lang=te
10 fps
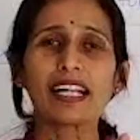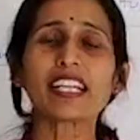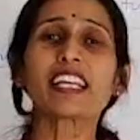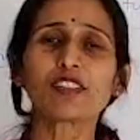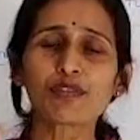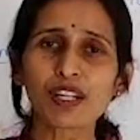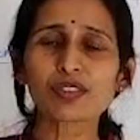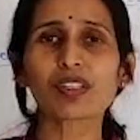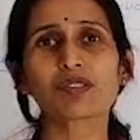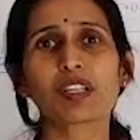అంటే
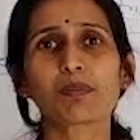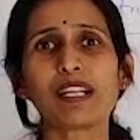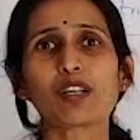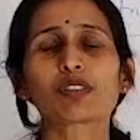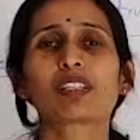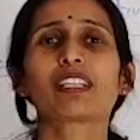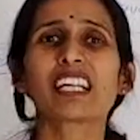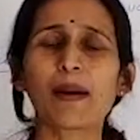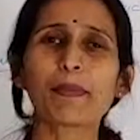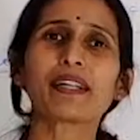ఇన్ఫ్రాస్ట్రక్చర్ బిల్డ్
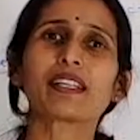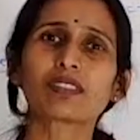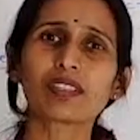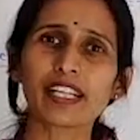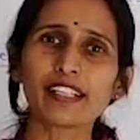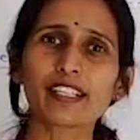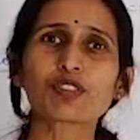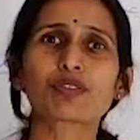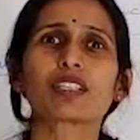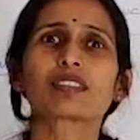అవుతుంది కంపెనీస్
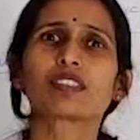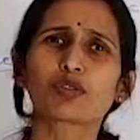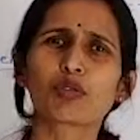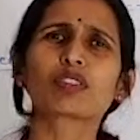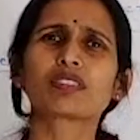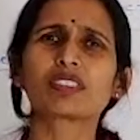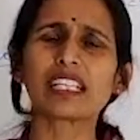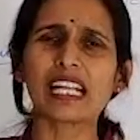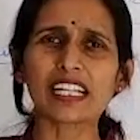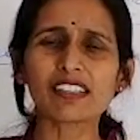ఇండస్ట్రీస్ రోడ్స్
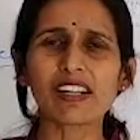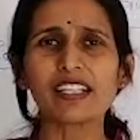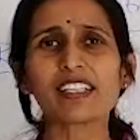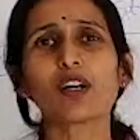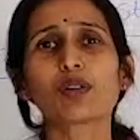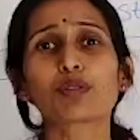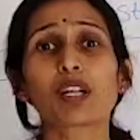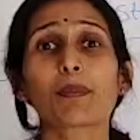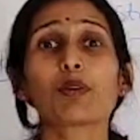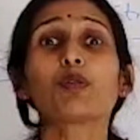ఇలాంటివన్నీ
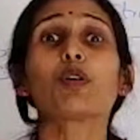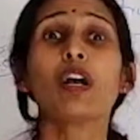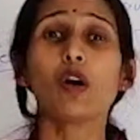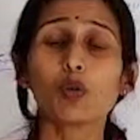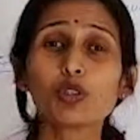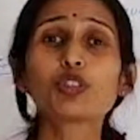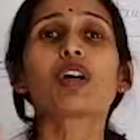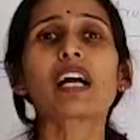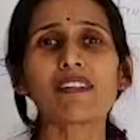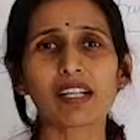అవుతున్నప్పుడు ఉద్యోగ